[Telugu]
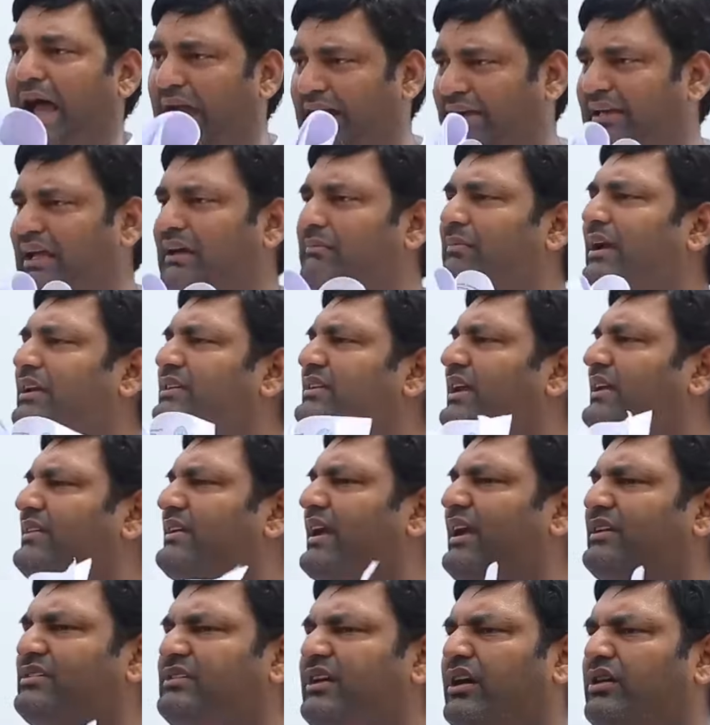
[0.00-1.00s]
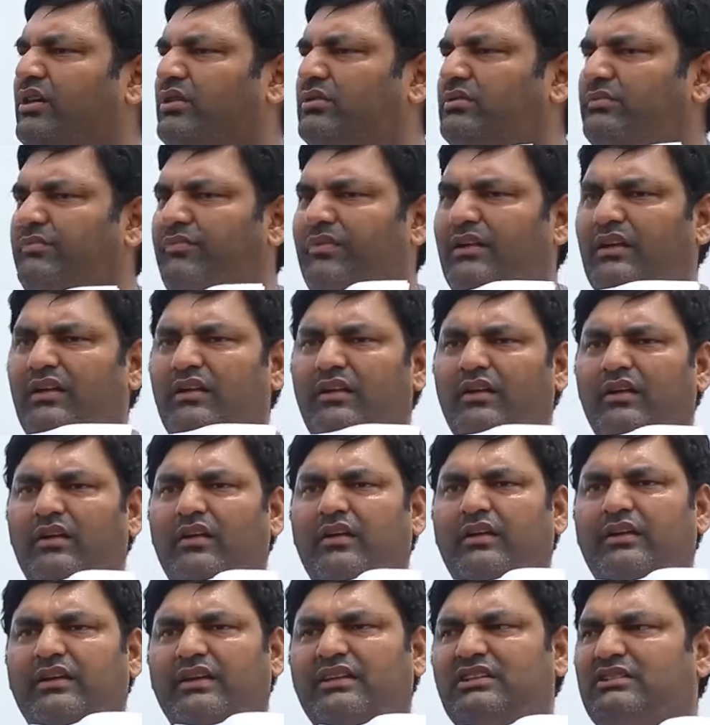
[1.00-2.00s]
ఆయనే మెన్షన్ చేశాడు
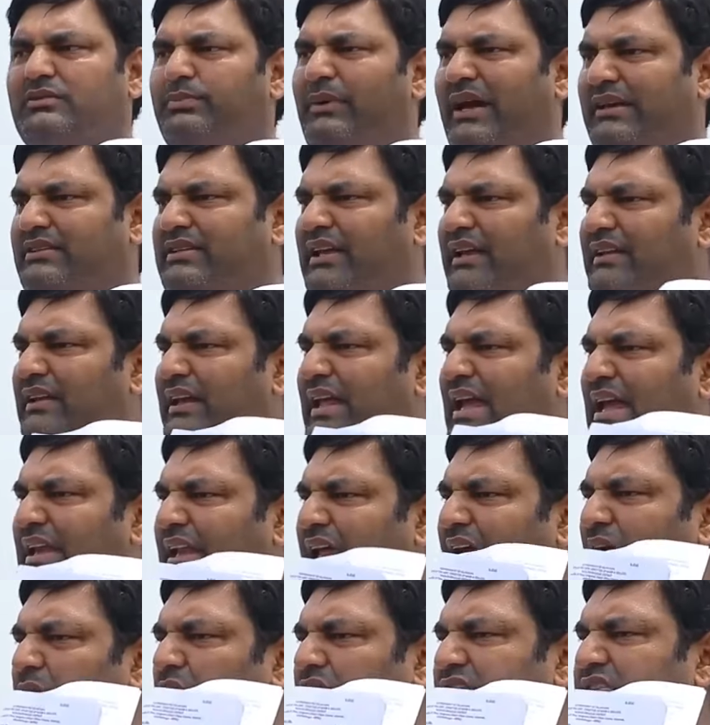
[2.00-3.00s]
ఇన్స్పెక్షన్ నేనే